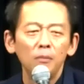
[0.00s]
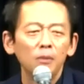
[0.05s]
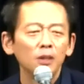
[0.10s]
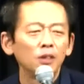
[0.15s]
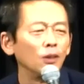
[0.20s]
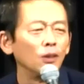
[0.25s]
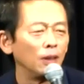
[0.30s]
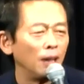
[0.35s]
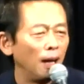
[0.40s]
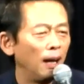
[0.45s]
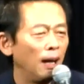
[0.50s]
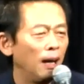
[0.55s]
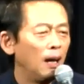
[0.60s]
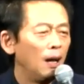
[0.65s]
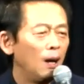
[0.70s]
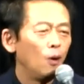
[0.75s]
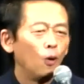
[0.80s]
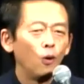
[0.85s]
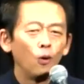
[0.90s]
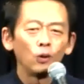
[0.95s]
りますよね。
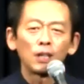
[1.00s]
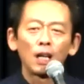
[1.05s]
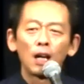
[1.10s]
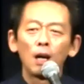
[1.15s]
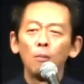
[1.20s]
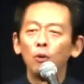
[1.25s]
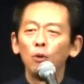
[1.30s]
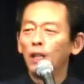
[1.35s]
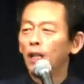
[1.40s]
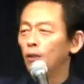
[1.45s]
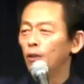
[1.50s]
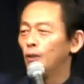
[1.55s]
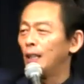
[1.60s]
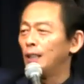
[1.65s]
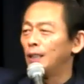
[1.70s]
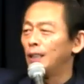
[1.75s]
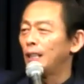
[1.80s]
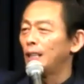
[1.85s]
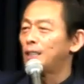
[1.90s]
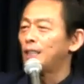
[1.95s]
大阪モデル
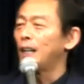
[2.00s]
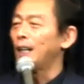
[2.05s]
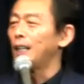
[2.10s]
なんて立ち